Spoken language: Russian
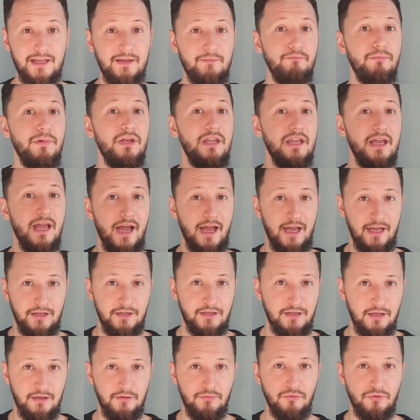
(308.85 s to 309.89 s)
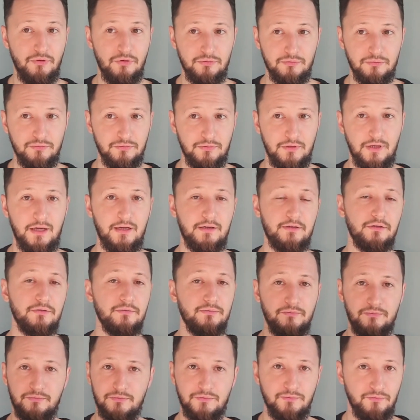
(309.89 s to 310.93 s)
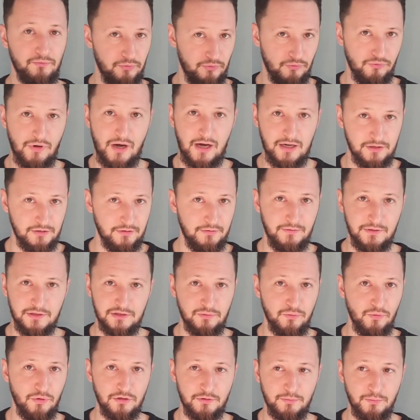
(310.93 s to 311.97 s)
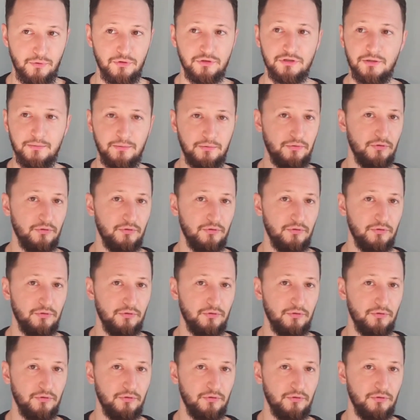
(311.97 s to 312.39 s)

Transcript: меняете его, да, у каждого свой способ,